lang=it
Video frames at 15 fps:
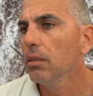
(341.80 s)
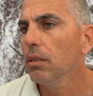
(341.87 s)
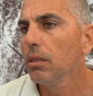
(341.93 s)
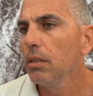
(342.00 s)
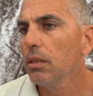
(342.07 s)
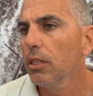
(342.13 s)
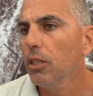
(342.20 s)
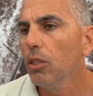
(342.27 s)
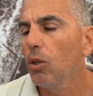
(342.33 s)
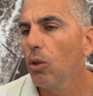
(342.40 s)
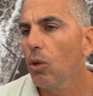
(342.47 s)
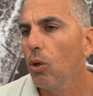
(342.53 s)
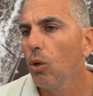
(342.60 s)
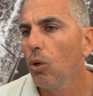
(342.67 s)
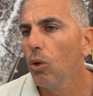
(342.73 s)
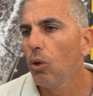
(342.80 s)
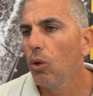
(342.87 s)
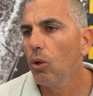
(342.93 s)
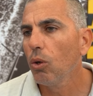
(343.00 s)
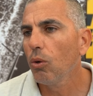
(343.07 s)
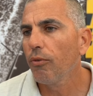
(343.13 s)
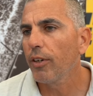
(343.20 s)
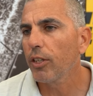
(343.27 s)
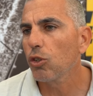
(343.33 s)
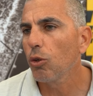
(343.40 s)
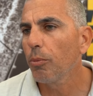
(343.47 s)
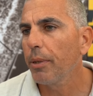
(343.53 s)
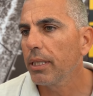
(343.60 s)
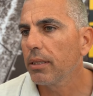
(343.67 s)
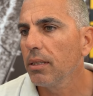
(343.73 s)
eh, io eh, faccio
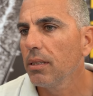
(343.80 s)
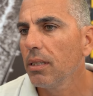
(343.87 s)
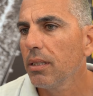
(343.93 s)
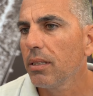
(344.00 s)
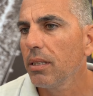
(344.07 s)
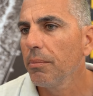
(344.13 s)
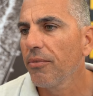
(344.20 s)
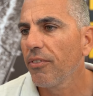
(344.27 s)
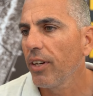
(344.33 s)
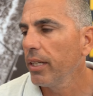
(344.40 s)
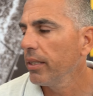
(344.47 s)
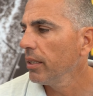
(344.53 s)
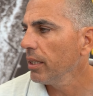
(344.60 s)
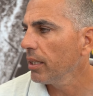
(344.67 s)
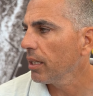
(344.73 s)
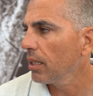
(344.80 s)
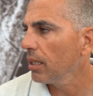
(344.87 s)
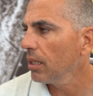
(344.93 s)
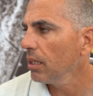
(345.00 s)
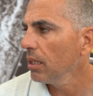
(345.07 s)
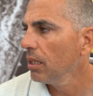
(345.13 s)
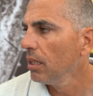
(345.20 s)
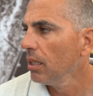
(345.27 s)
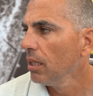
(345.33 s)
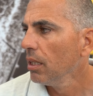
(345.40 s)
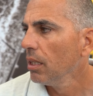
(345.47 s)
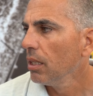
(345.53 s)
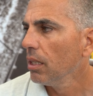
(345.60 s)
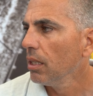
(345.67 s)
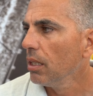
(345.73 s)
parte del team Fly Nicca,
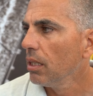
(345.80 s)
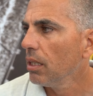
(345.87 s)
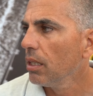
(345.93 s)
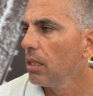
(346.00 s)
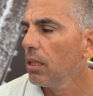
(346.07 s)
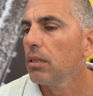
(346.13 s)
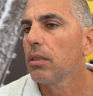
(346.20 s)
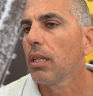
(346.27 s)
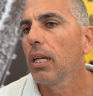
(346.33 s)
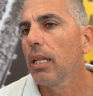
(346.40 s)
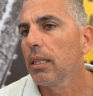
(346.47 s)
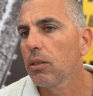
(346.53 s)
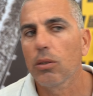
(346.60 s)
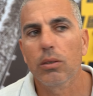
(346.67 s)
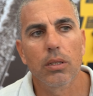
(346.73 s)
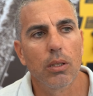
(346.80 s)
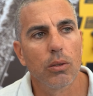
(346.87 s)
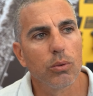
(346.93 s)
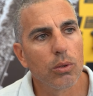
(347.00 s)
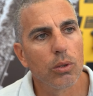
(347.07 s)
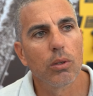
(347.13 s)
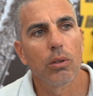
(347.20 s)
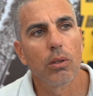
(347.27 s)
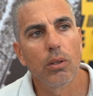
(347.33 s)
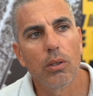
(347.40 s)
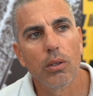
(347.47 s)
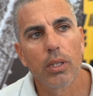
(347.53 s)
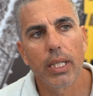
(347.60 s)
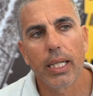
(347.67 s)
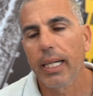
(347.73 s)
eh, tra l'altro
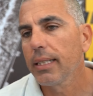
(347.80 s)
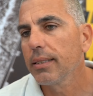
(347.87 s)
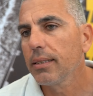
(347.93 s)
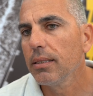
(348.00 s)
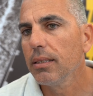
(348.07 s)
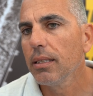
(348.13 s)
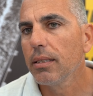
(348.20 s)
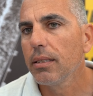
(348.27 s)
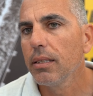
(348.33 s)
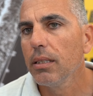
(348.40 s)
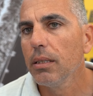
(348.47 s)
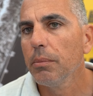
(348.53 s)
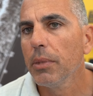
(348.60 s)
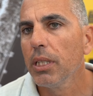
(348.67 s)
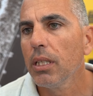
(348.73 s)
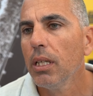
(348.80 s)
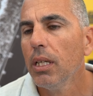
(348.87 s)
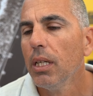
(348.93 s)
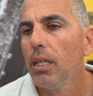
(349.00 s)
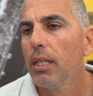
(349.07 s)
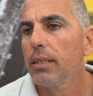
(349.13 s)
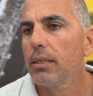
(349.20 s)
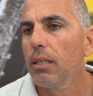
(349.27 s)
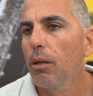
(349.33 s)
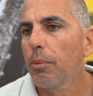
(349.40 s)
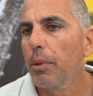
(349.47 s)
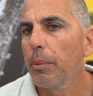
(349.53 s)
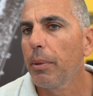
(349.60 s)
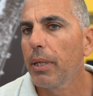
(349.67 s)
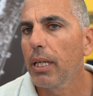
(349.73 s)
saluto i ragazzi del team e stiamo
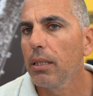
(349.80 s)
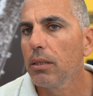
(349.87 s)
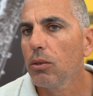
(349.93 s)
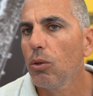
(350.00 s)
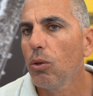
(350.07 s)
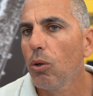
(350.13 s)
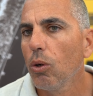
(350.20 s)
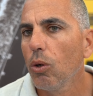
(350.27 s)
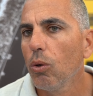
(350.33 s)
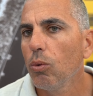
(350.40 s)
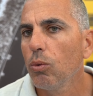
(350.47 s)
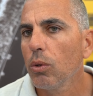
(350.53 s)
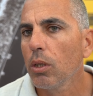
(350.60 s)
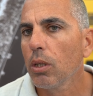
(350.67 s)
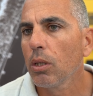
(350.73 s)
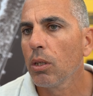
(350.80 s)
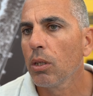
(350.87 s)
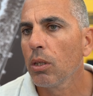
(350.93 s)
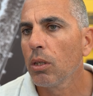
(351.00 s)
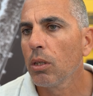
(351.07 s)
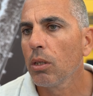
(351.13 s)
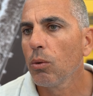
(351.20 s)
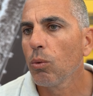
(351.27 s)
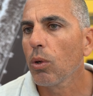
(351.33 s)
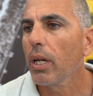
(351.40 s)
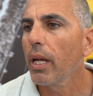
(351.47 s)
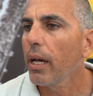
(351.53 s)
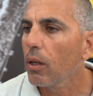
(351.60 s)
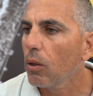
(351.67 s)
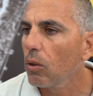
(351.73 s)
preparando un, eh, un,
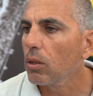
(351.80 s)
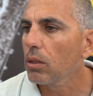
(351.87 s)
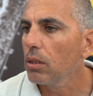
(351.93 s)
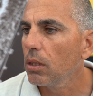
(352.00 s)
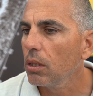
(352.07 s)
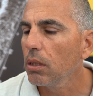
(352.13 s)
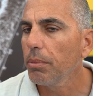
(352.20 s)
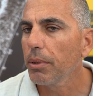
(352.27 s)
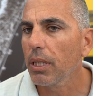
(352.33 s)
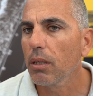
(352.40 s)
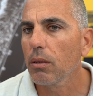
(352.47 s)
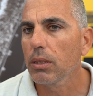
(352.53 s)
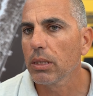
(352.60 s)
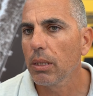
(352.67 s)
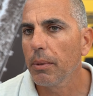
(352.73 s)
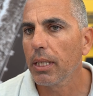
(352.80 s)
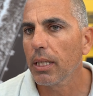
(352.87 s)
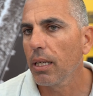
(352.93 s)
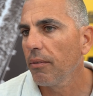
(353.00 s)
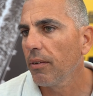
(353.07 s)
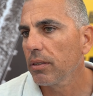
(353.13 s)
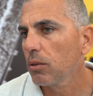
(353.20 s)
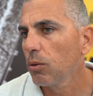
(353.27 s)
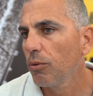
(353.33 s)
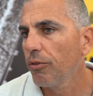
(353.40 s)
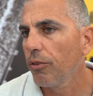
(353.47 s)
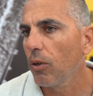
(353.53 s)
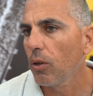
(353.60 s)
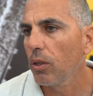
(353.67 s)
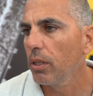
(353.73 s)
record, perché questa barca va sui
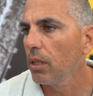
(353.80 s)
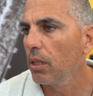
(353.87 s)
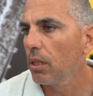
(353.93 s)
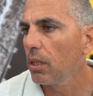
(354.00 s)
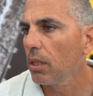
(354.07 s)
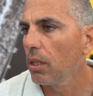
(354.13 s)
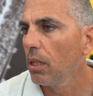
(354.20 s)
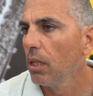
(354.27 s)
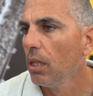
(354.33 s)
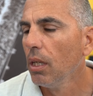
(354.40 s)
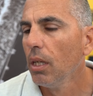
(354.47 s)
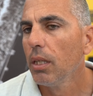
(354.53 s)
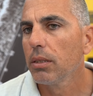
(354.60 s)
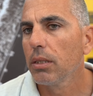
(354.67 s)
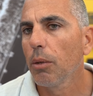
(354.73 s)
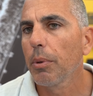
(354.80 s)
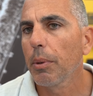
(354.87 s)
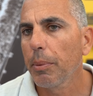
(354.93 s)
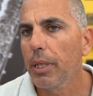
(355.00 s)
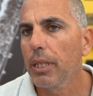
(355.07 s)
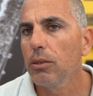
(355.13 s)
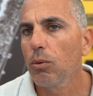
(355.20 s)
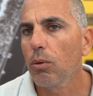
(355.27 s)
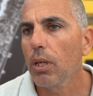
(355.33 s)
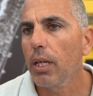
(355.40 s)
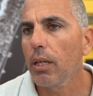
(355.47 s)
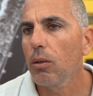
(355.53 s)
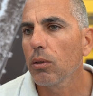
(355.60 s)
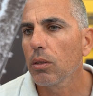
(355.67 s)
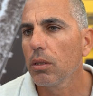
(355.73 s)
foil, stiamo preparando un
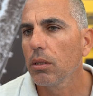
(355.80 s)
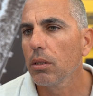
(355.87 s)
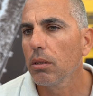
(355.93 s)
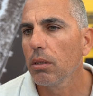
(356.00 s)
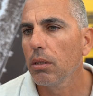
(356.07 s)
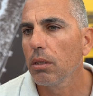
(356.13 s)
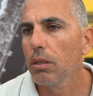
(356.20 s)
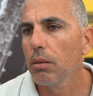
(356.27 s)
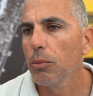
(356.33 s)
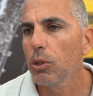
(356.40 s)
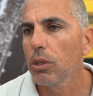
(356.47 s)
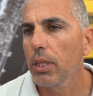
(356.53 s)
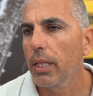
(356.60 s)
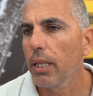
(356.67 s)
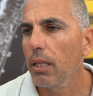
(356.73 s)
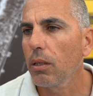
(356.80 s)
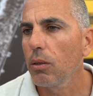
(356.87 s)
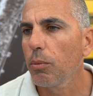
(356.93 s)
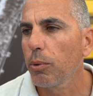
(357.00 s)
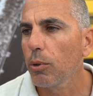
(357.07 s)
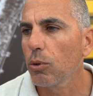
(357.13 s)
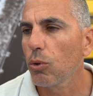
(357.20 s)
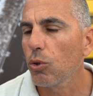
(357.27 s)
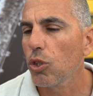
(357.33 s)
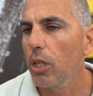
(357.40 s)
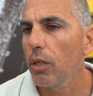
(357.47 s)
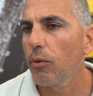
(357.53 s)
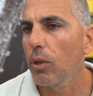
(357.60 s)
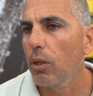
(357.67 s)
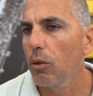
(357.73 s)
record eh, Monte Carlo
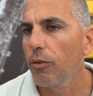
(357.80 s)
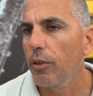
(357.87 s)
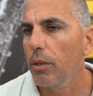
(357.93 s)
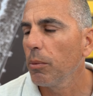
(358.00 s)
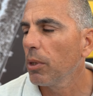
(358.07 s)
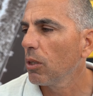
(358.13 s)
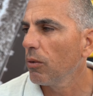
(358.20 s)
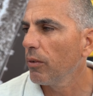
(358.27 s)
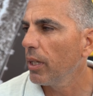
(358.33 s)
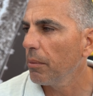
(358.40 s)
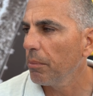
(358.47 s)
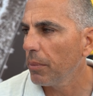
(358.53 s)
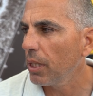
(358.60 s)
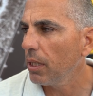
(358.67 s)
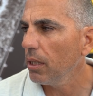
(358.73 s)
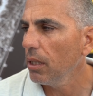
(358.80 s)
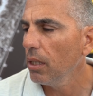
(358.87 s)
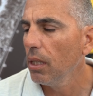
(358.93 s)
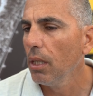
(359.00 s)
Portoscervo che lo faremo a novembre.